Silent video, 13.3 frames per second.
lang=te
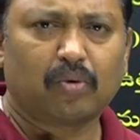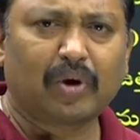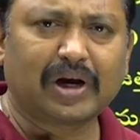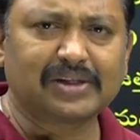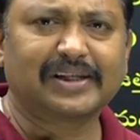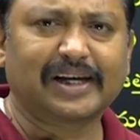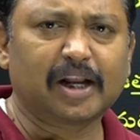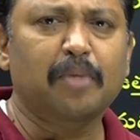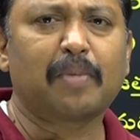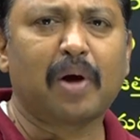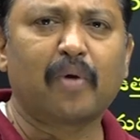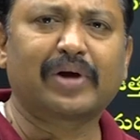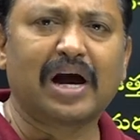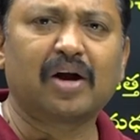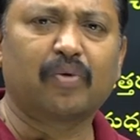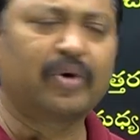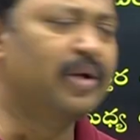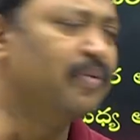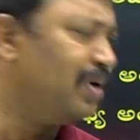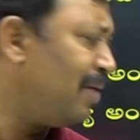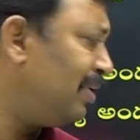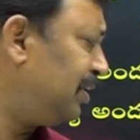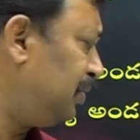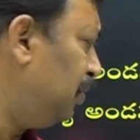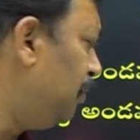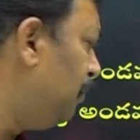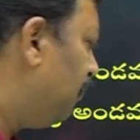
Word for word: ఒక్క శిఖరం అవగాహన ఉండి ఉండవచ్చు